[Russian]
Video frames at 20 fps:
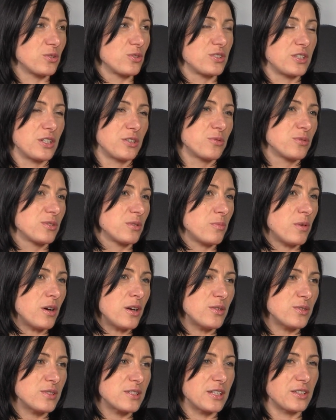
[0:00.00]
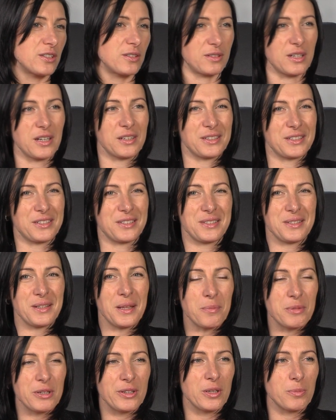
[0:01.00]
то есть они улыбаются, они как-то
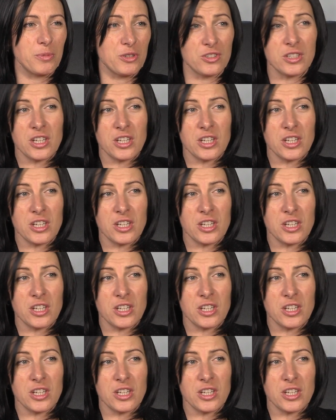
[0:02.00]
расслаблены,